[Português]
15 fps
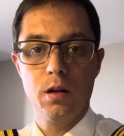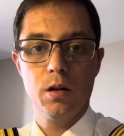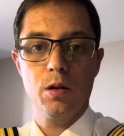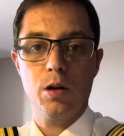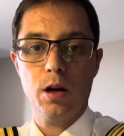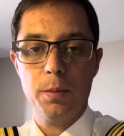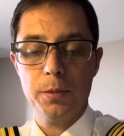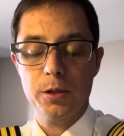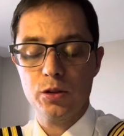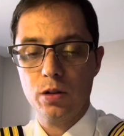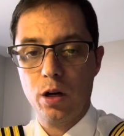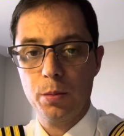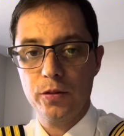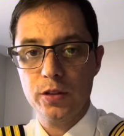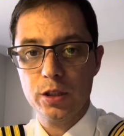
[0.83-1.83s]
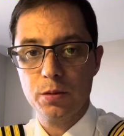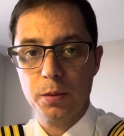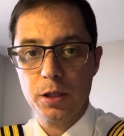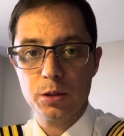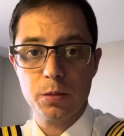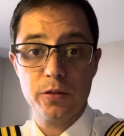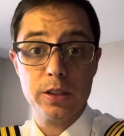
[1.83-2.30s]
Olá pessoal, bem-vindos
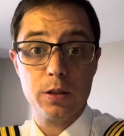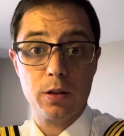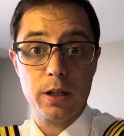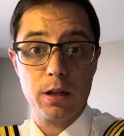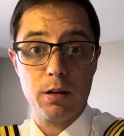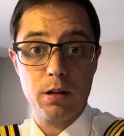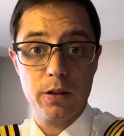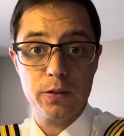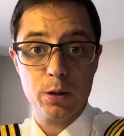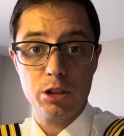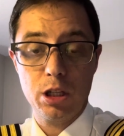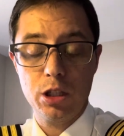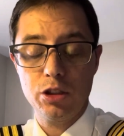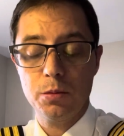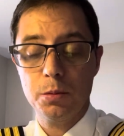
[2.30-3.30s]
mais uma vez ao canal Level Change.